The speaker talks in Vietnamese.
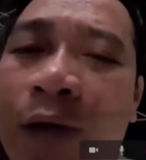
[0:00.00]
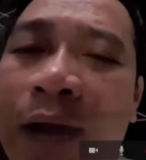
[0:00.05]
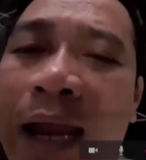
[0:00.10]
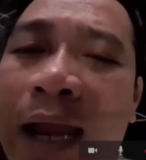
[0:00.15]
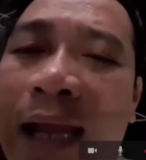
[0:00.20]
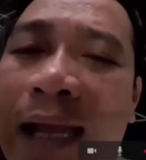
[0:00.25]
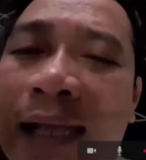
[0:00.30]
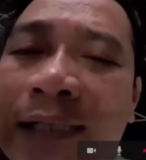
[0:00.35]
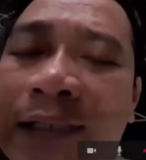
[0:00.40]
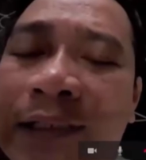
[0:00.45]

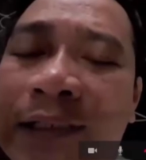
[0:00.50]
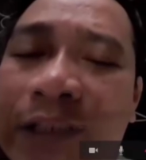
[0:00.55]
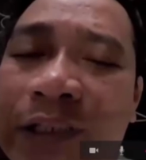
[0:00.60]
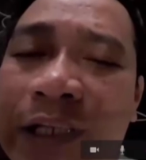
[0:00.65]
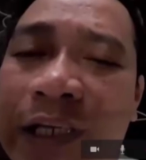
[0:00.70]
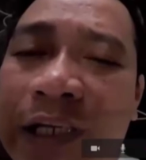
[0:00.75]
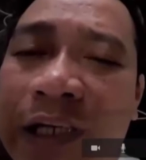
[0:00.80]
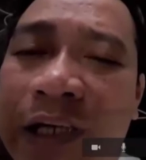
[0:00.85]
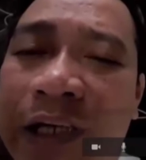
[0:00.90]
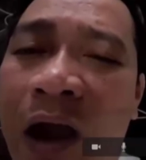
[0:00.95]
ra cái sự
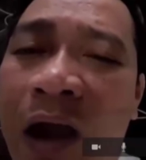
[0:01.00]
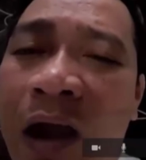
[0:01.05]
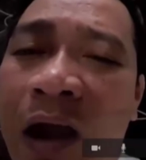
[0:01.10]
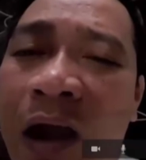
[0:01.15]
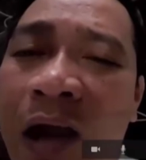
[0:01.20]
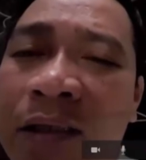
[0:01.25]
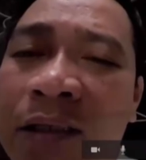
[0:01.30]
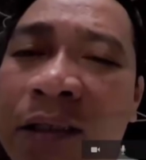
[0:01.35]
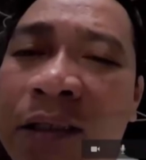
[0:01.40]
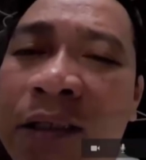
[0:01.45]
kiện đó
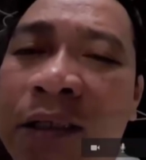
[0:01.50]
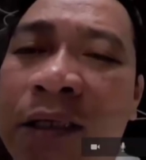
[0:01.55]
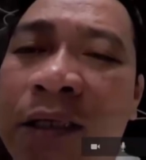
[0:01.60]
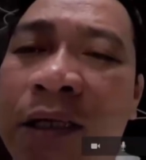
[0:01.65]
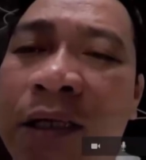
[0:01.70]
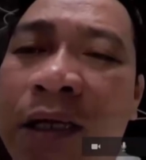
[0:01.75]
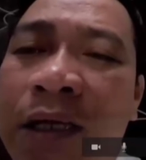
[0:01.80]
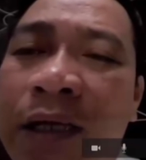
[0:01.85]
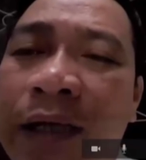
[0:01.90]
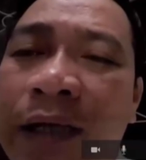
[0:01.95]

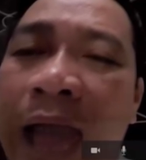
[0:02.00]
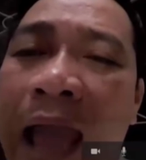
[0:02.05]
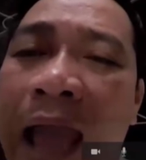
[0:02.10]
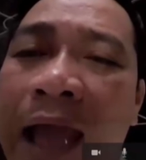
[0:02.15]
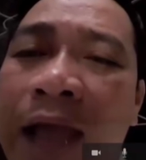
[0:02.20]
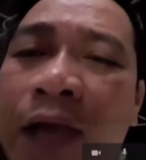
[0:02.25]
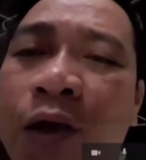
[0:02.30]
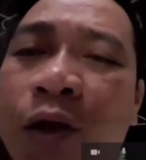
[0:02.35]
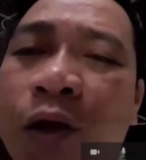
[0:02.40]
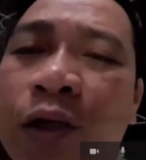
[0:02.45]
để
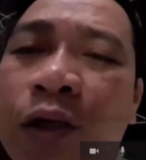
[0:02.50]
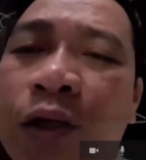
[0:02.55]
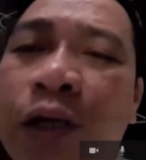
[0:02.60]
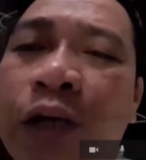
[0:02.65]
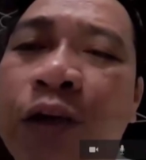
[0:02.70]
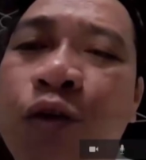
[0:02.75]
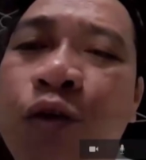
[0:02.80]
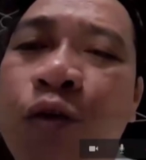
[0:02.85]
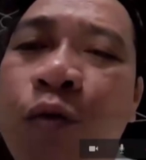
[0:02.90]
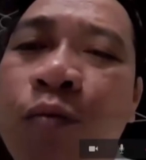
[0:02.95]
cho dân
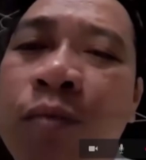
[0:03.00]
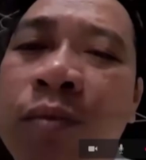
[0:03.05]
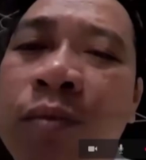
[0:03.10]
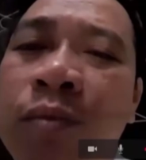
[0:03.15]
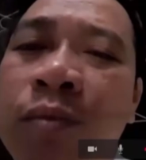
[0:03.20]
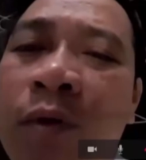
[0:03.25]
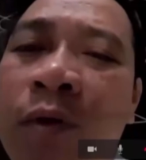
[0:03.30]
chúng